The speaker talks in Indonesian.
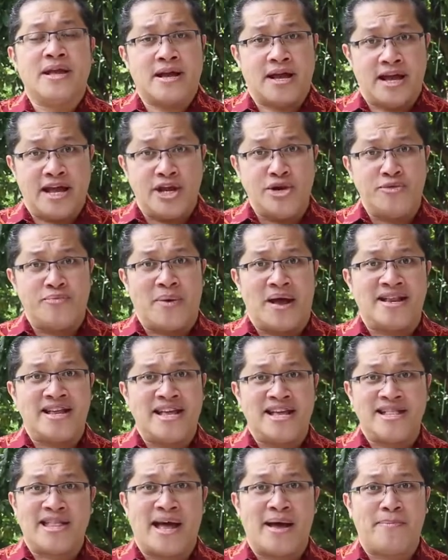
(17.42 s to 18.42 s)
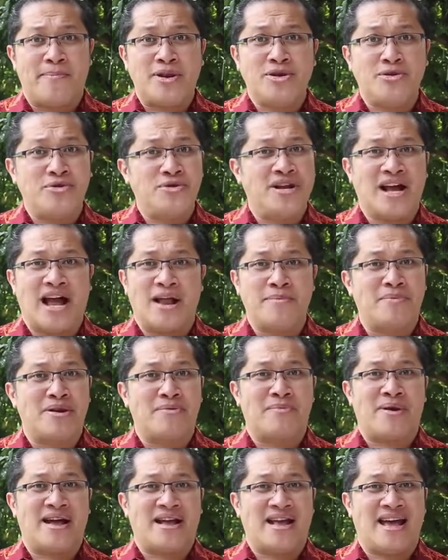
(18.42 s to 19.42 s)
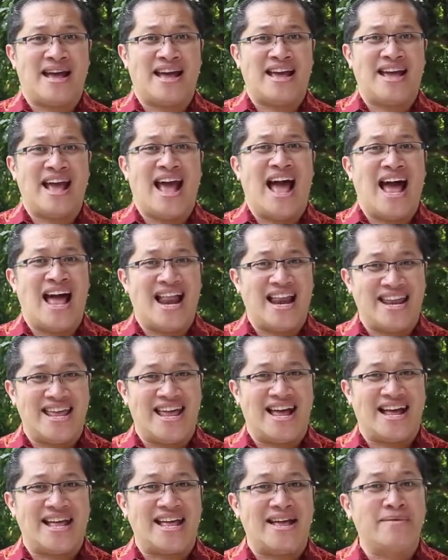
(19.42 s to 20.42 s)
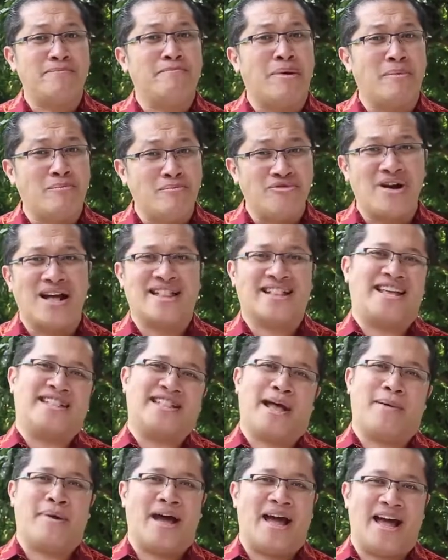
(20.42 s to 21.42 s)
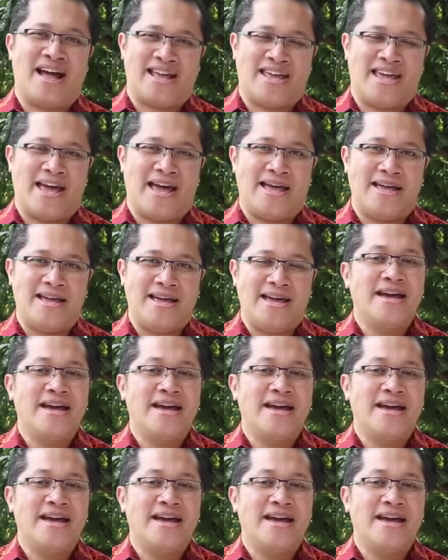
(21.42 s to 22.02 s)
Kehidupan kita penuh dengan berbagai hal yang membuat kita bahagia.